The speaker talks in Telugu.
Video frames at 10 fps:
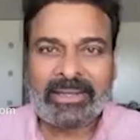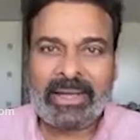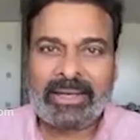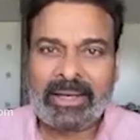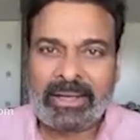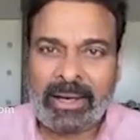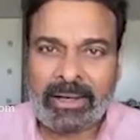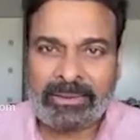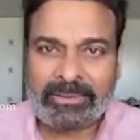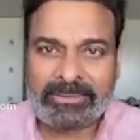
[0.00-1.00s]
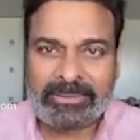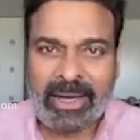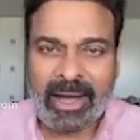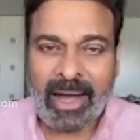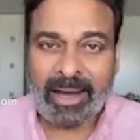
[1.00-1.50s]
దానికి కారణం
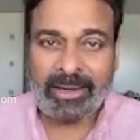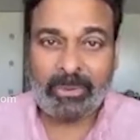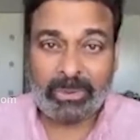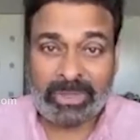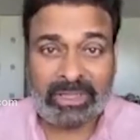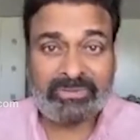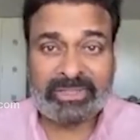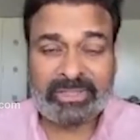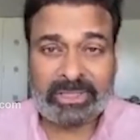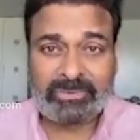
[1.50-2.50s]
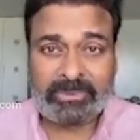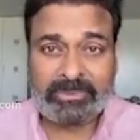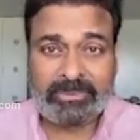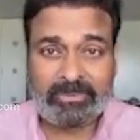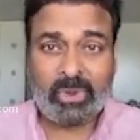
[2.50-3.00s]
ఆయన ఉన్నత వ్యక్తిత్వం
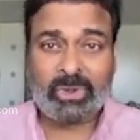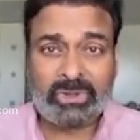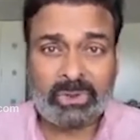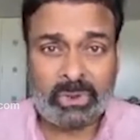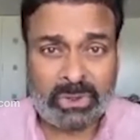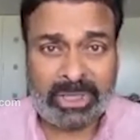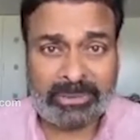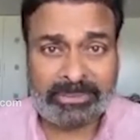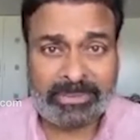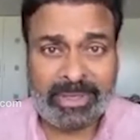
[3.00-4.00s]
ముక్కుసూటితనం